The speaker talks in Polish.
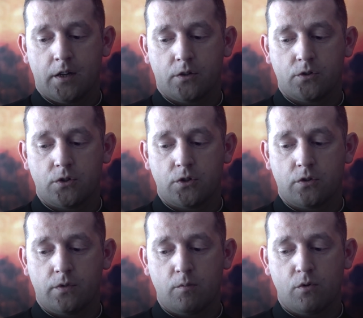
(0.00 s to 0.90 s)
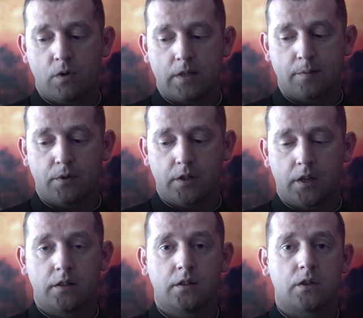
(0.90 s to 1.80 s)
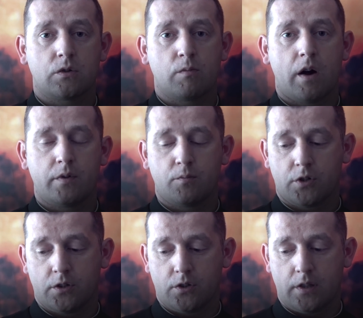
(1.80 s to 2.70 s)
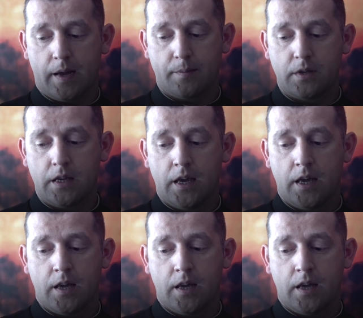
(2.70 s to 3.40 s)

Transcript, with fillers: choć drzwi były zamknięte z obawy przed Żydami,